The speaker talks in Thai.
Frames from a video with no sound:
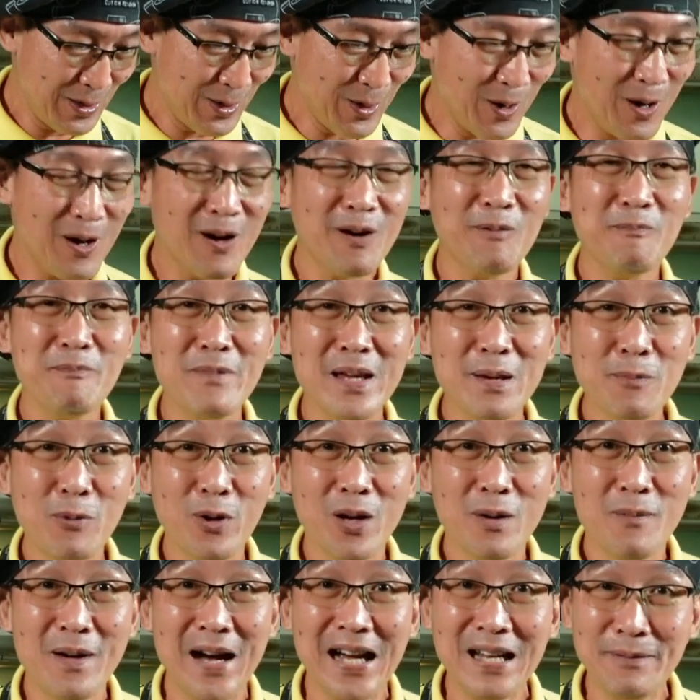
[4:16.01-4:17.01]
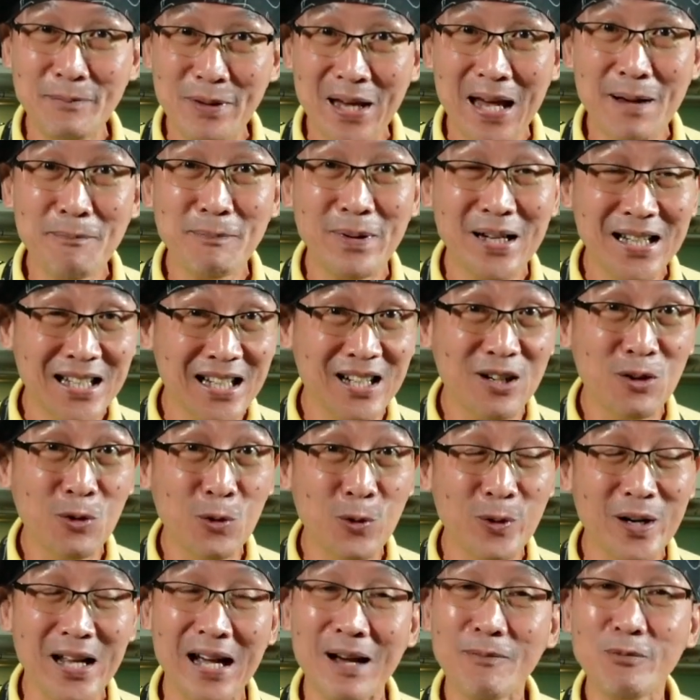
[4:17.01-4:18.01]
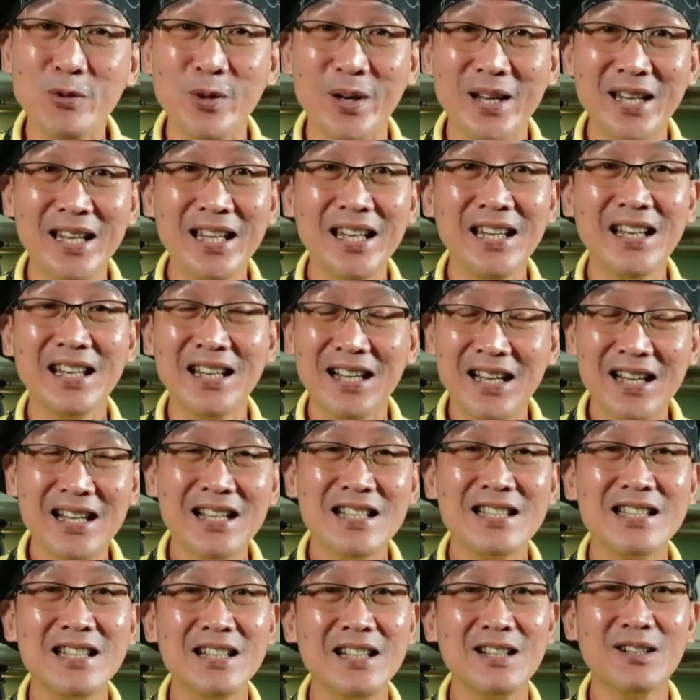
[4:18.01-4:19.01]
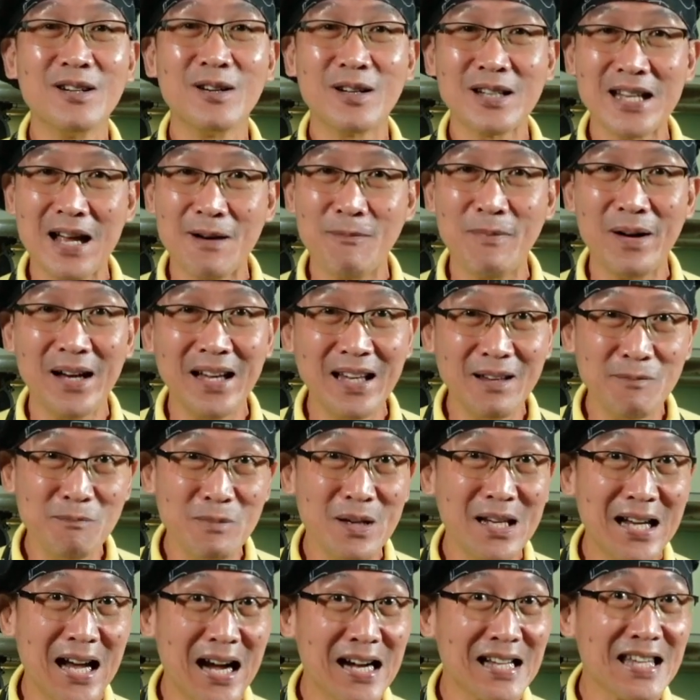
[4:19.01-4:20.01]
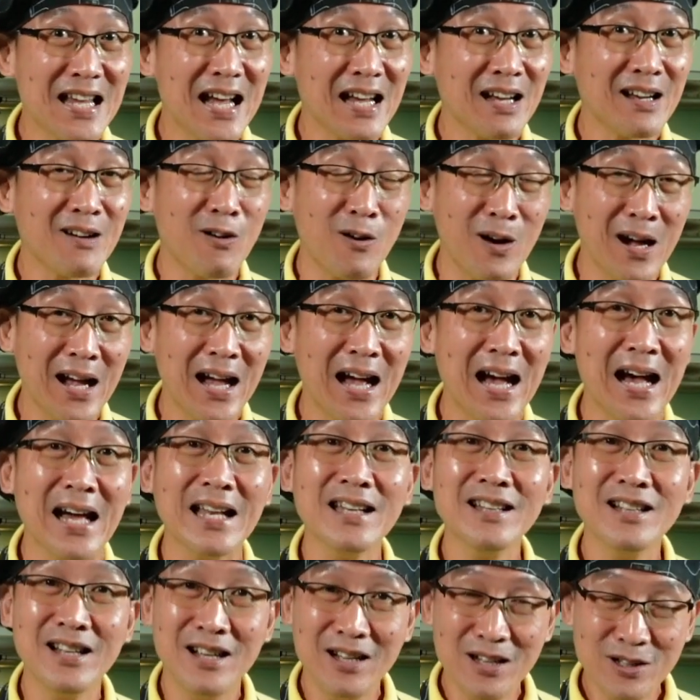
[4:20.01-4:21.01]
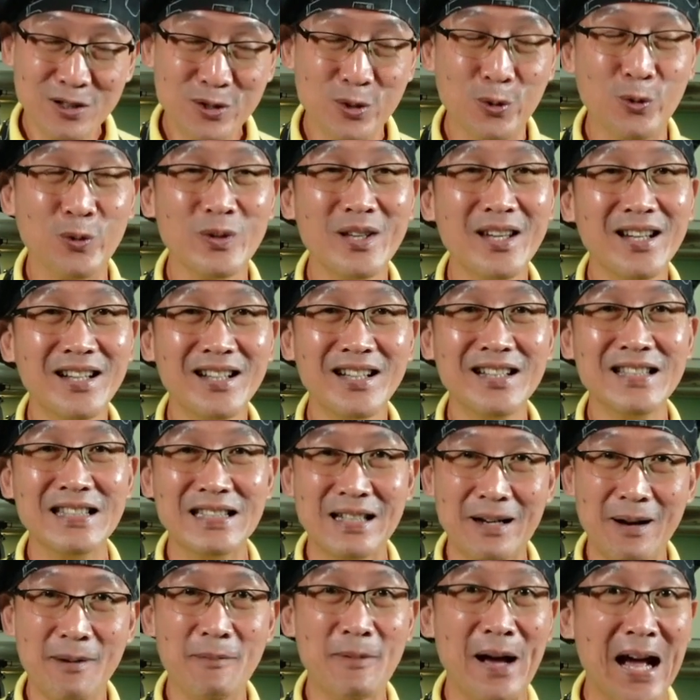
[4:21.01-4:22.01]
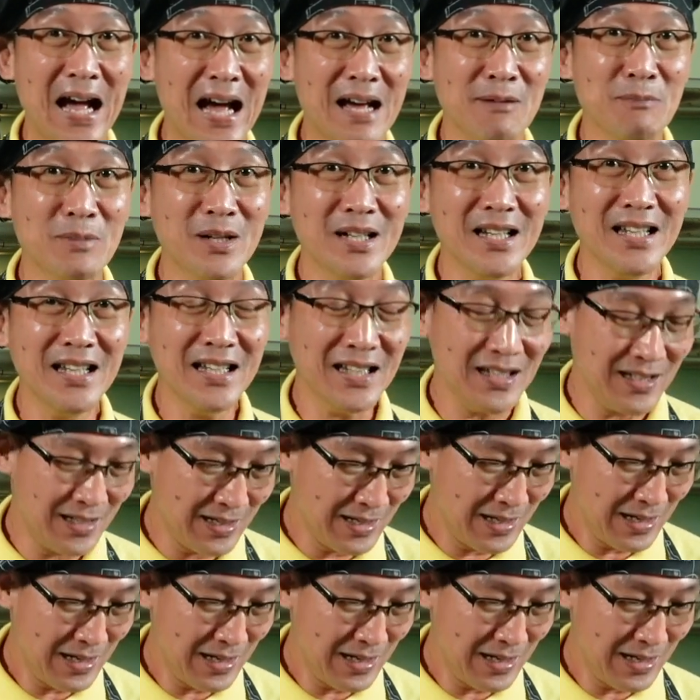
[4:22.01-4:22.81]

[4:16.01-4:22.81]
ก็มีผลไม้มีแอปเปิล1ลูกนะครับอยู่ในนี้ซึ่งก็ทำให้มีกากใยของอาหารสูงยิ่งขึ้นสำหรับอาหารมื้อนี้